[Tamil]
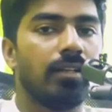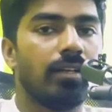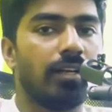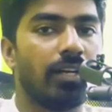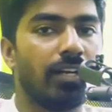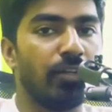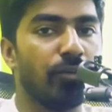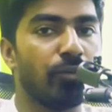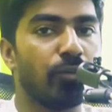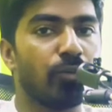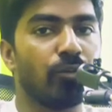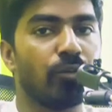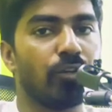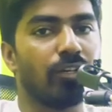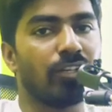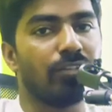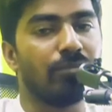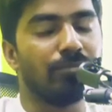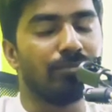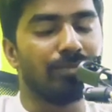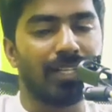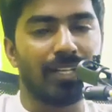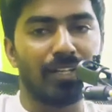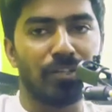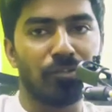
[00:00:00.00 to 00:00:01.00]
அனைவருக்கும் வணக்கம்
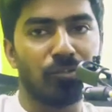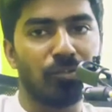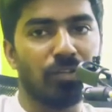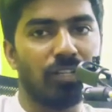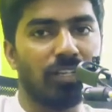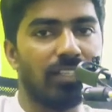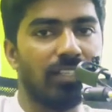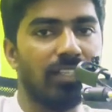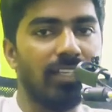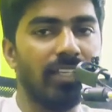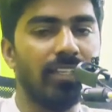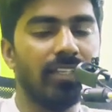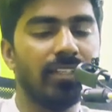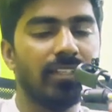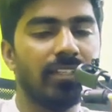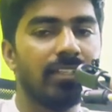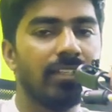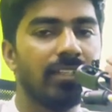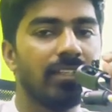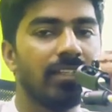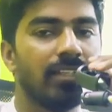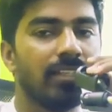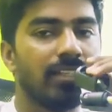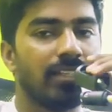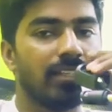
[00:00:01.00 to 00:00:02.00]
நான் உங்களாதி
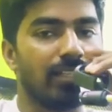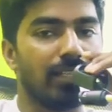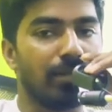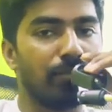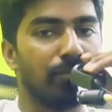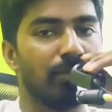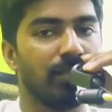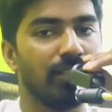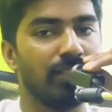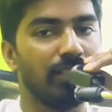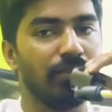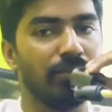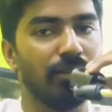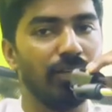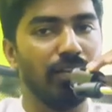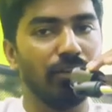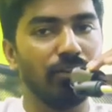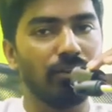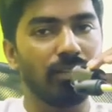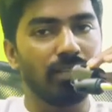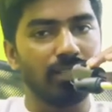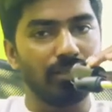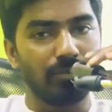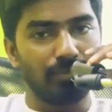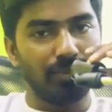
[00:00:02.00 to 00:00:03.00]
நம்ம இந்த
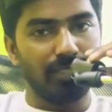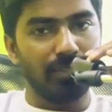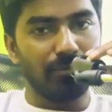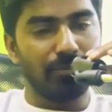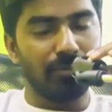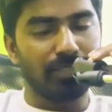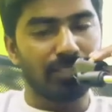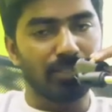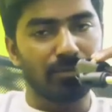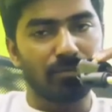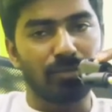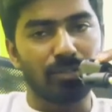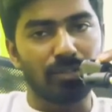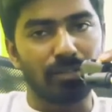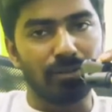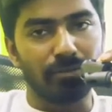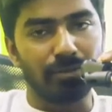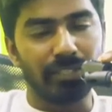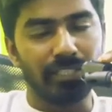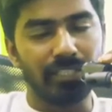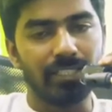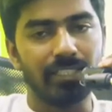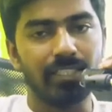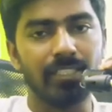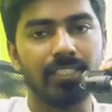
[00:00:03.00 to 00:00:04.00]
வீடியோவில் எதை பற்றி பேச போகிறோம்
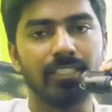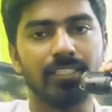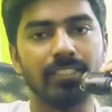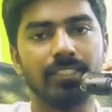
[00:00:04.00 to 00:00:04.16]
அப்படின்னா